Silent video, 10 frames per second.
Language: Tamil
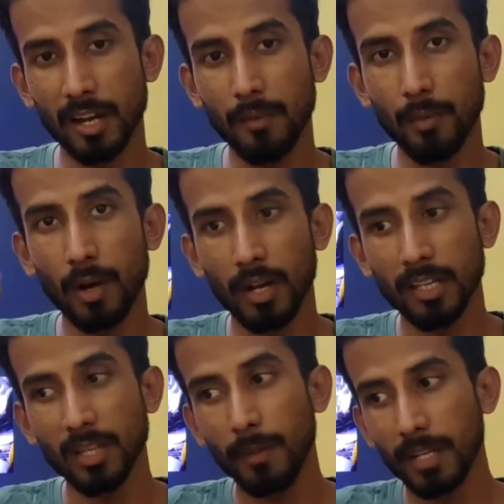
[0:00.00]
தான் அனுப்புவாங்க
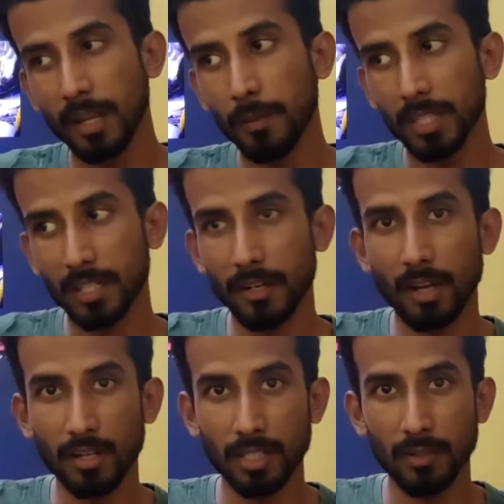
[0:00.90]
இந்த மாதிரி தான் பார்த்திங்கன்னா
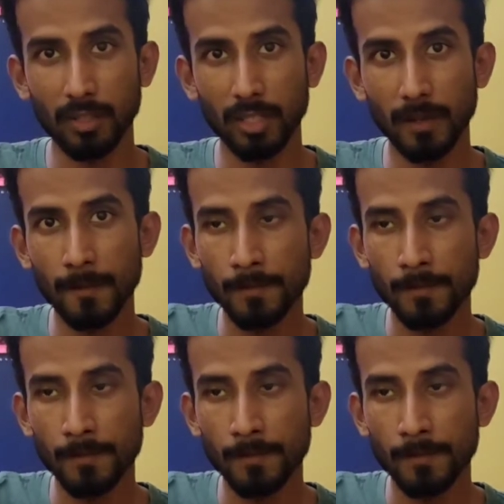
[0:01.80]
டாக்டர் வந்து